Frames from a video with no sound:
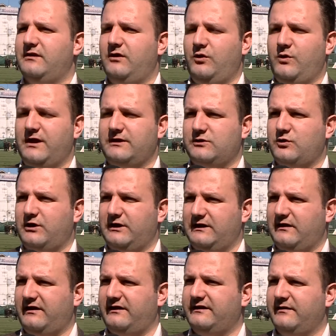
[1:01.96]
هواة كرة
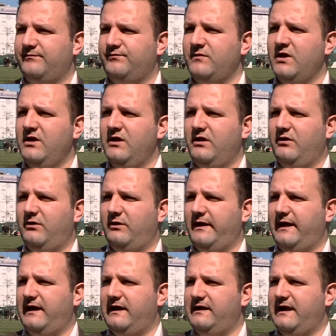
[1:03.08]
القدم
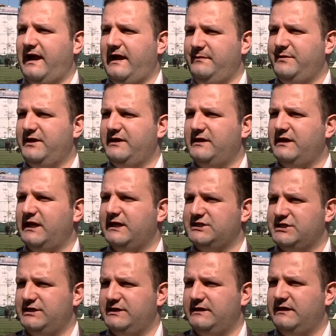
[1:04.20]
واللاعبين
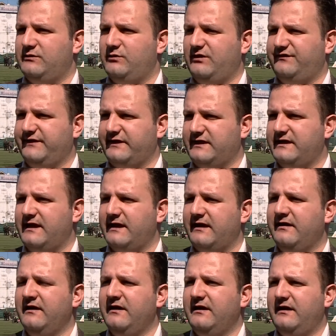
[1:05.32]
الناشئين
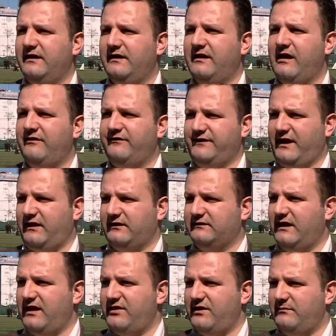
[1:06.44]
والفتية آه، في
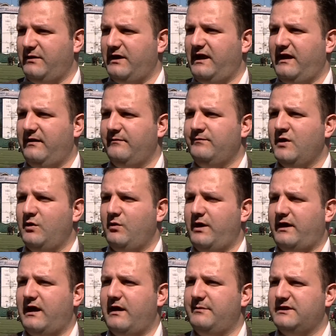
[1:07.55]
أرض هذا الملعب
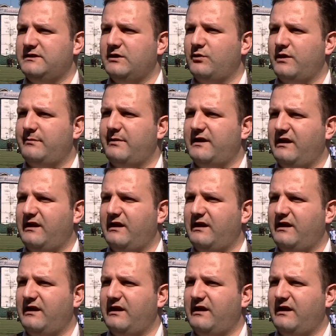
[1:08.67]
وإقامة دوري بين